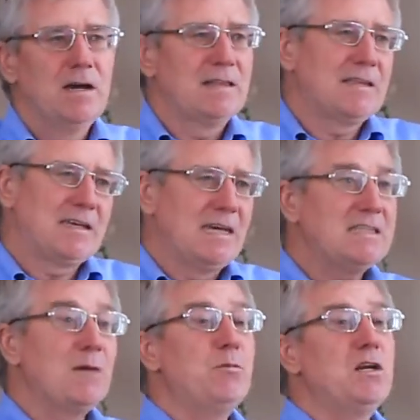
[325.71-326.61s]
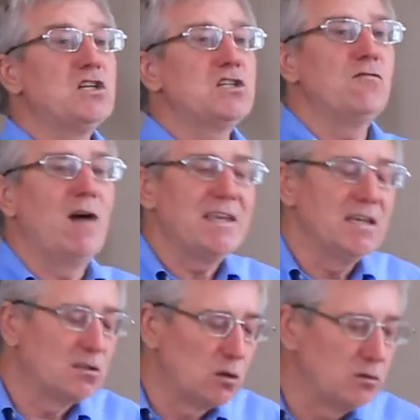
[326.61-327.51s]
от каких-то
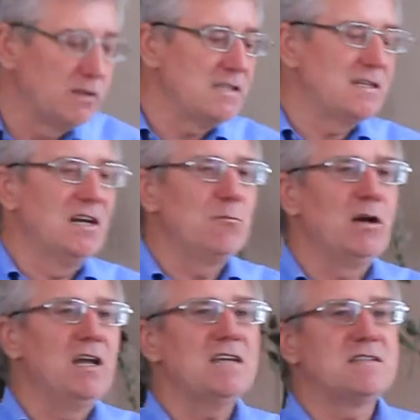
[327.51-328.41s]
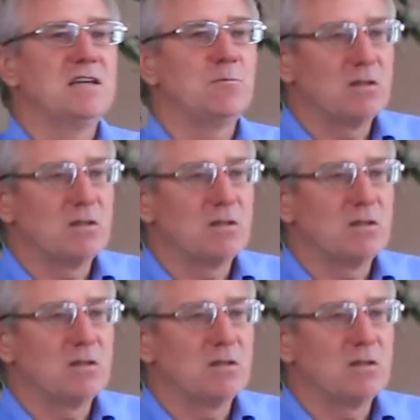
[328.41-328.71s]
переживаний, трудностей или болезней.